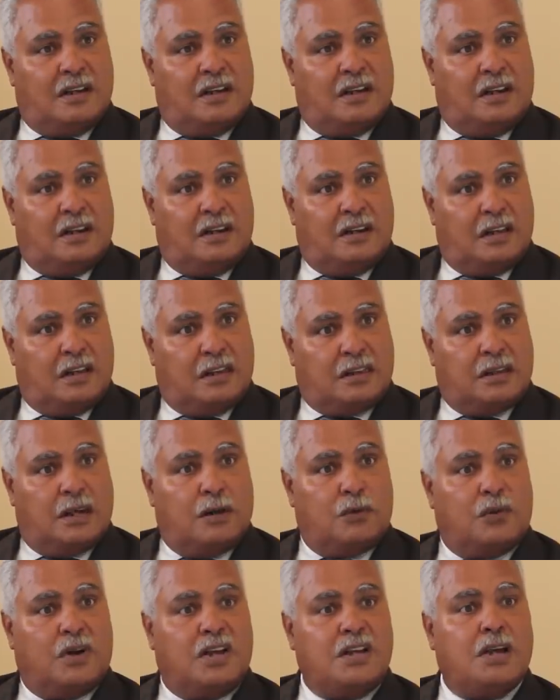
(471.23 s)

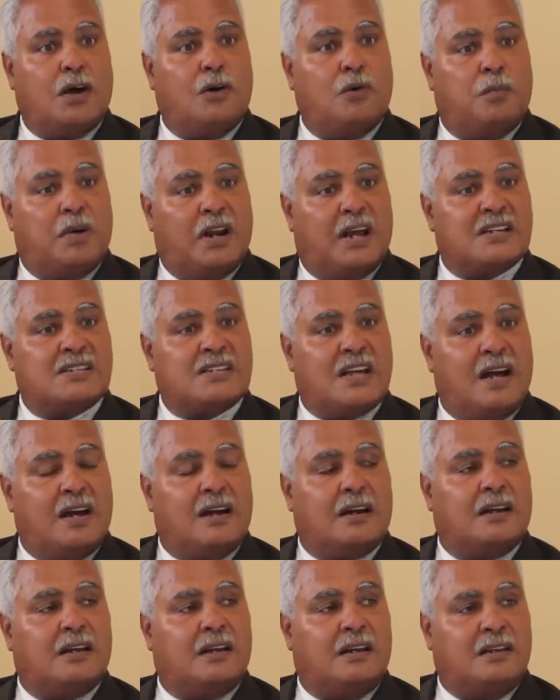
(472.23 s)
الضرورية
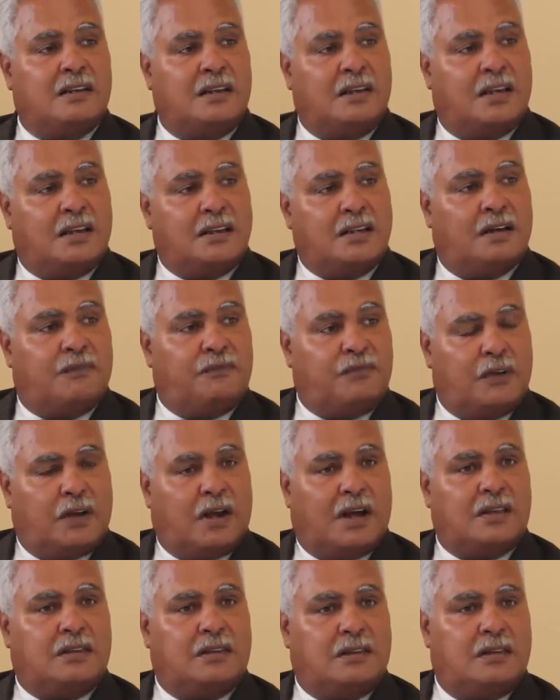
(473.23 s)
وبالأسعار اللي هي في
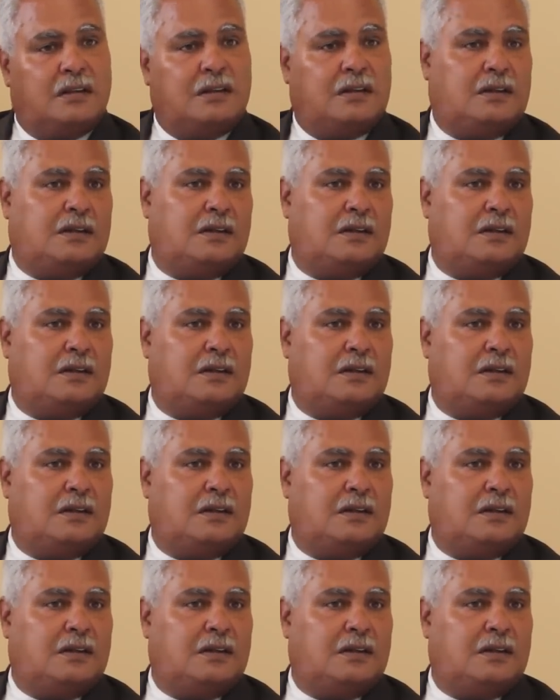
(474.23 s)
قد